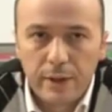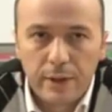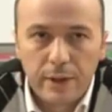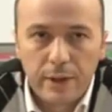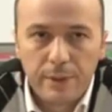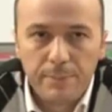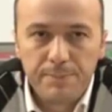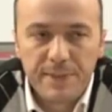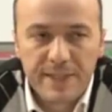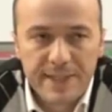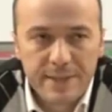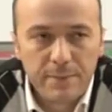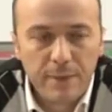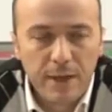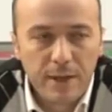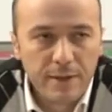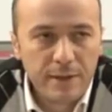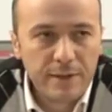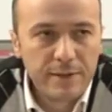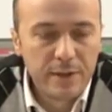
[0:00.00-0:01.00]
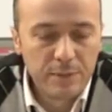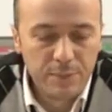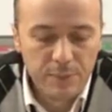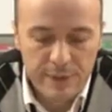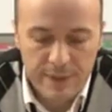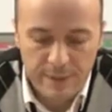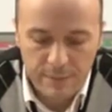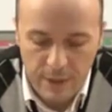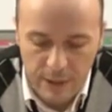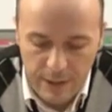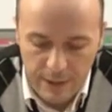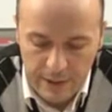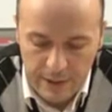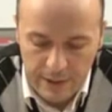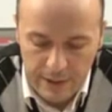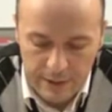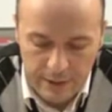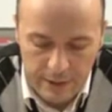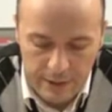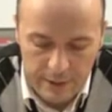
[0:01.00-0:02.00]
e, bizim anladığımız
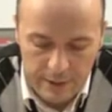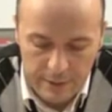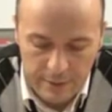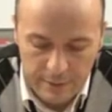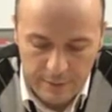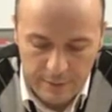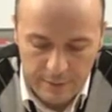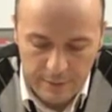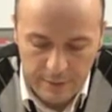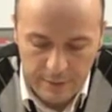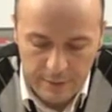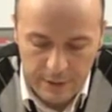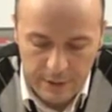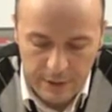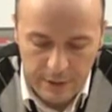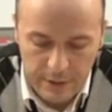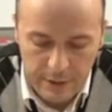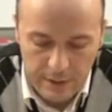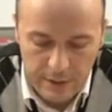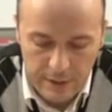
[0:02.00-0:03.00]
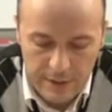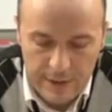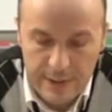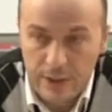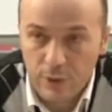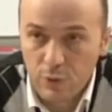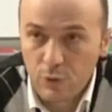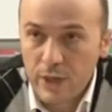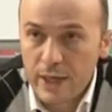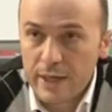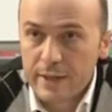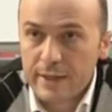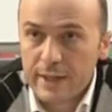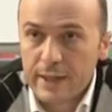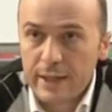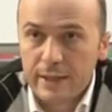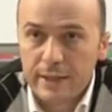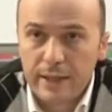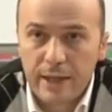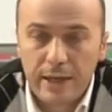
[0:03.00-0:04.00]
manada e, seküler
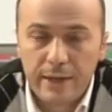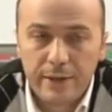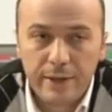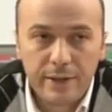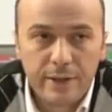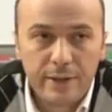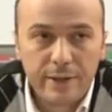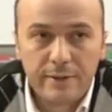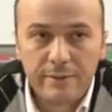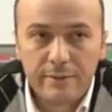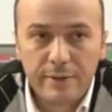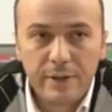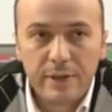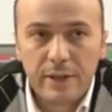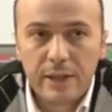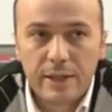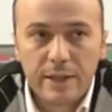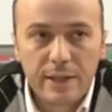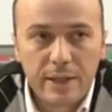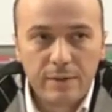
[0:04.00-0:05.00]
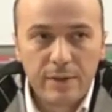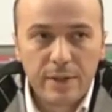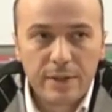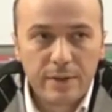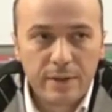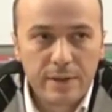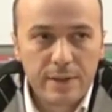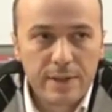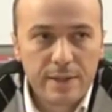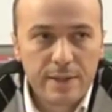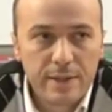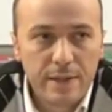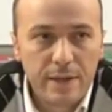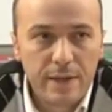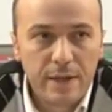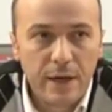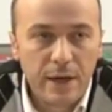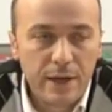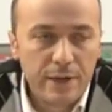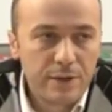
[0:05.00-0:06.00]
değil. Yani din ile devlet
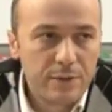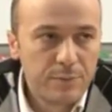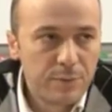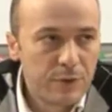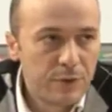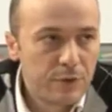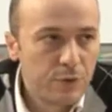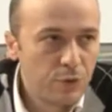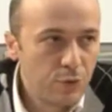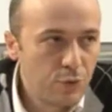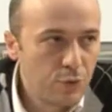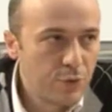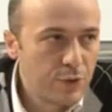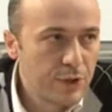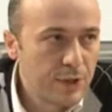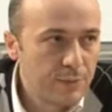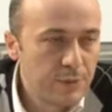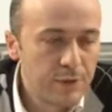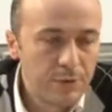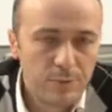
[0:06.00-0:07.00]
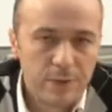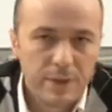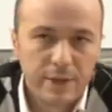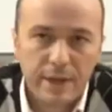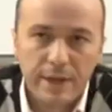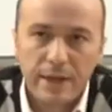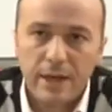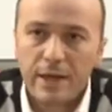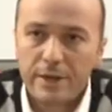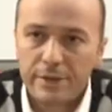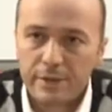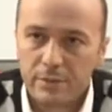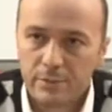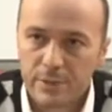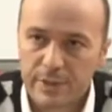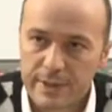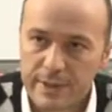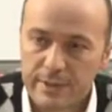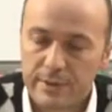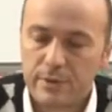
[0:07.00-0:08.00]
arasında ayrımdır diyoruz ya birbirinden
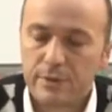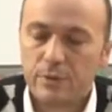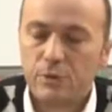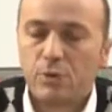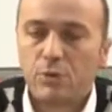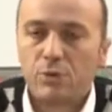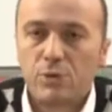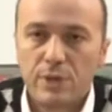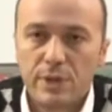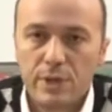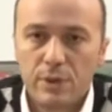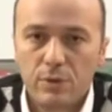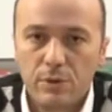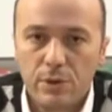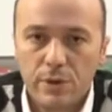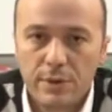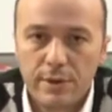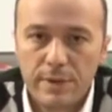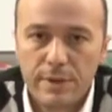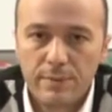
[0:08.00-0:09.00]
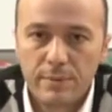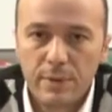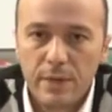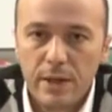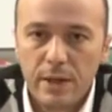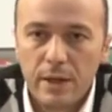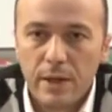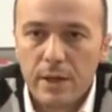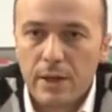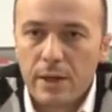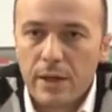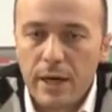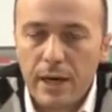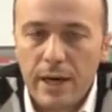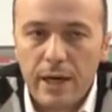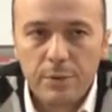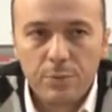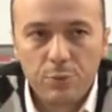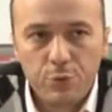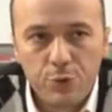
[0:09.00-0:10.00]
ayrılmasıdır diyoruz sekülerizm.
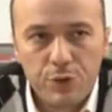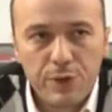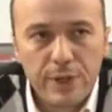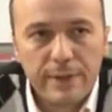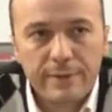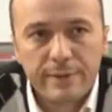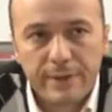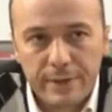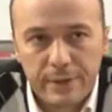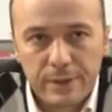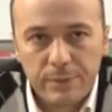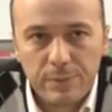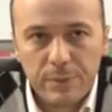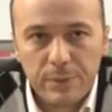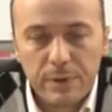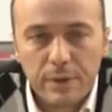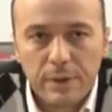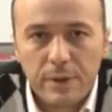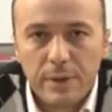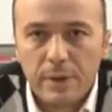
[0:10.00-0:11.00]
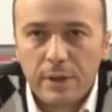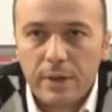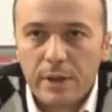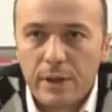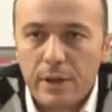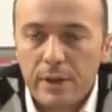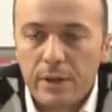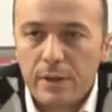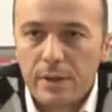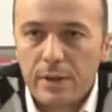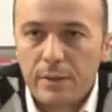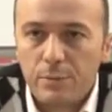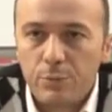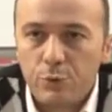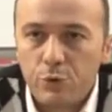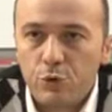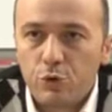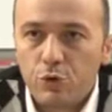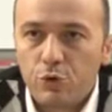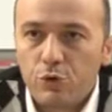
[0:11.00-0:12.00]
Eğer buysa tanım ee,
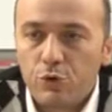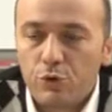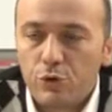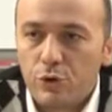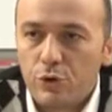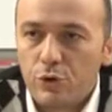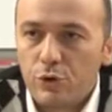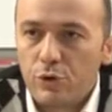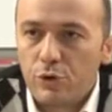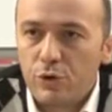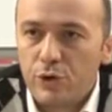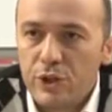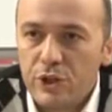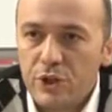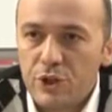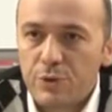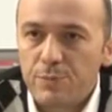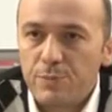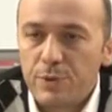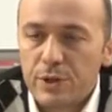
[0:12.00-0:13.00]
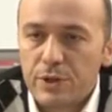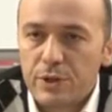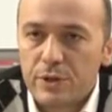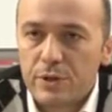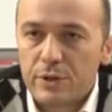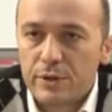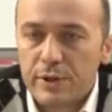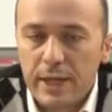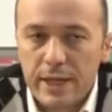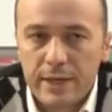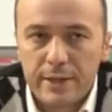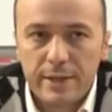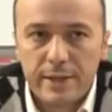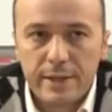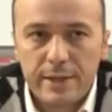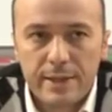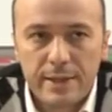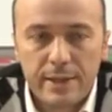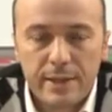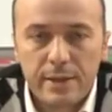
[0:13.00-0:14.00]
bugün e, hiçbir
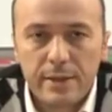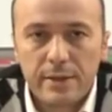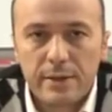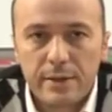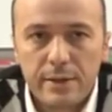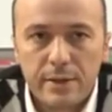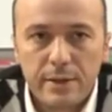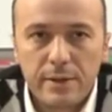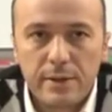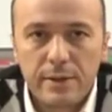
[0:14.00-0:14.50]
neredeyse e,